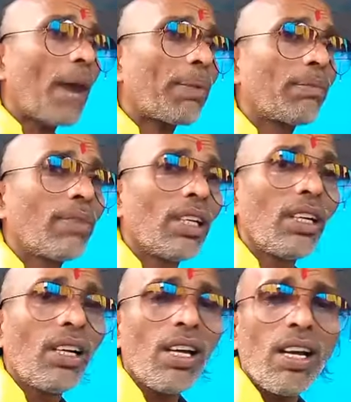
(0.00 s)
పాపం
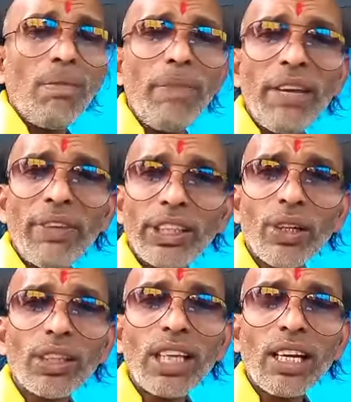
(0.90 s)
మీ
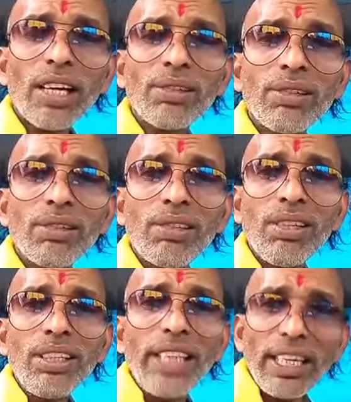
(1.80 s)
వినియోగదారులకు
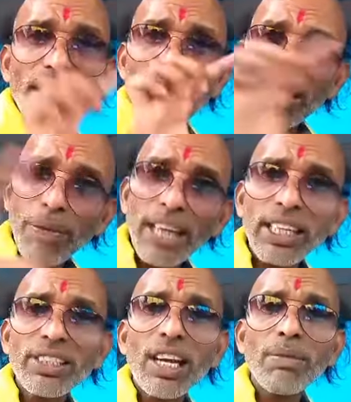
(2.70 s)
ఎన్ని సినిమా
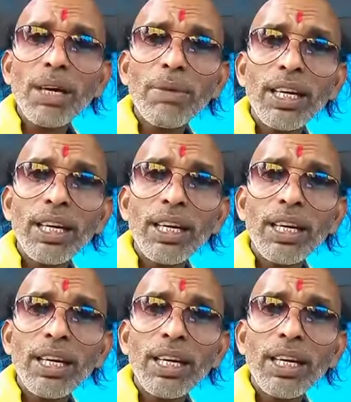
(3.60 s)
కష్టాలు